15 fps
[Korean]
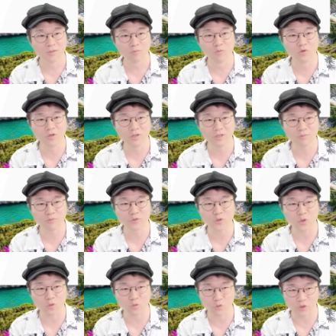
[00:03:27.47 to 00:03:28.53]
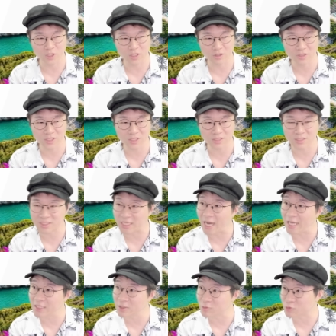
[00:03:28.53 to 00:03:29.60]
물 부족 위기 현재 그
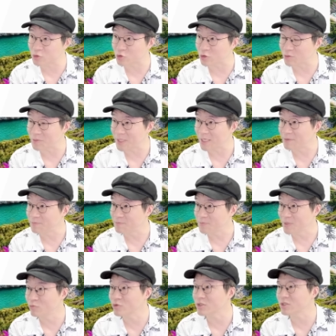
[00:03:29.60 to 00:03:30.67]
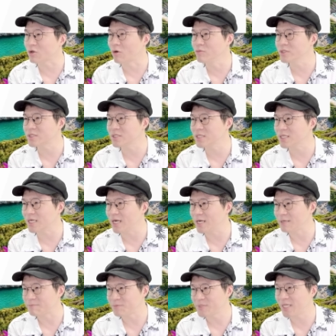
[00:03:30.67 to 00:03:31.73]
제한 급수 중입니다. 물을 너무
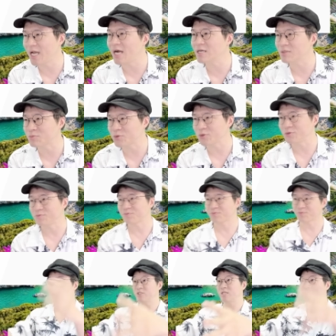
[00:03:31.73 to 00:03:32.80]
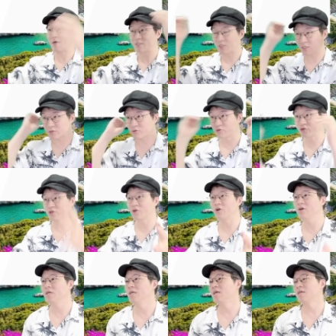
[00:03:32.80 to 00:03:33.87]
쓰니까 제한 급수 물차 와서 이렇게 주는
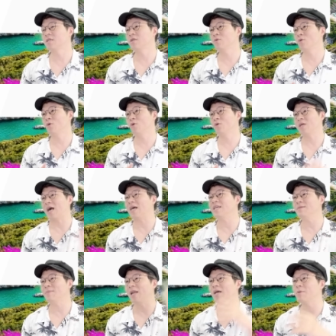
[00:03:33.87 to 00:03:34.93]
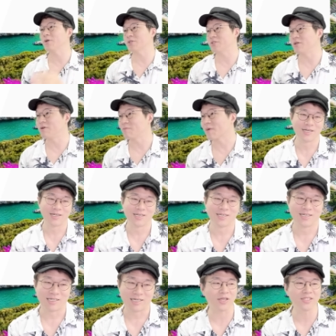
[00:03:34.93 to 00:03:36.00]
거 그리고 강이 말라버렸죠.
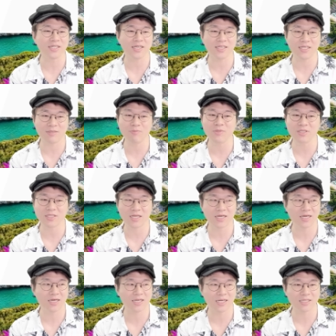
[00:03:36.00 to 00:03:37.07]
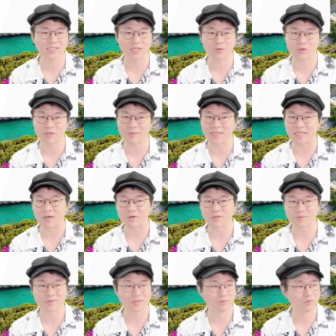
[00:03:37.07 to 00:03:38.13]
굉장히 힘들다라는 내용들이 많이 나오고
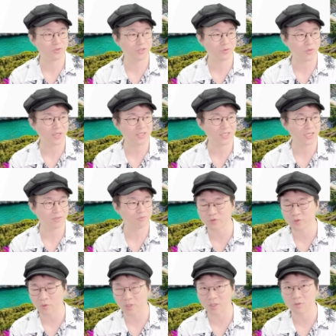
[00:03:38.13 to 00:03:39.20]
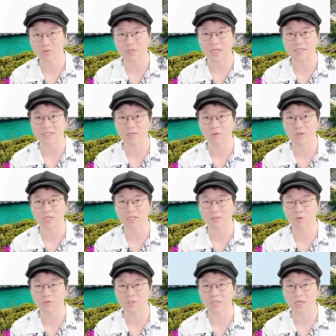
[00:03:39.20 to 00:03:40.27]
있습니다. 물이 굉장히 부족하고 날씨가 워낙
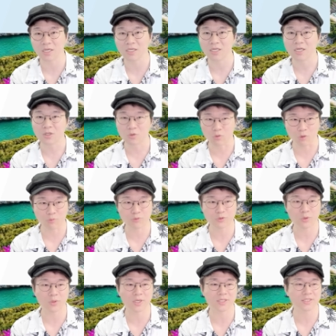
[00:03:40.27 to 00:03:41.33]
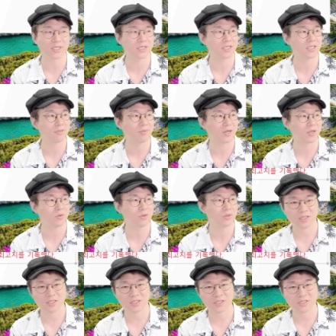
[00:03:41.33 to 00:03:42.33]
더우니까 또 부족한 게 생기니 바로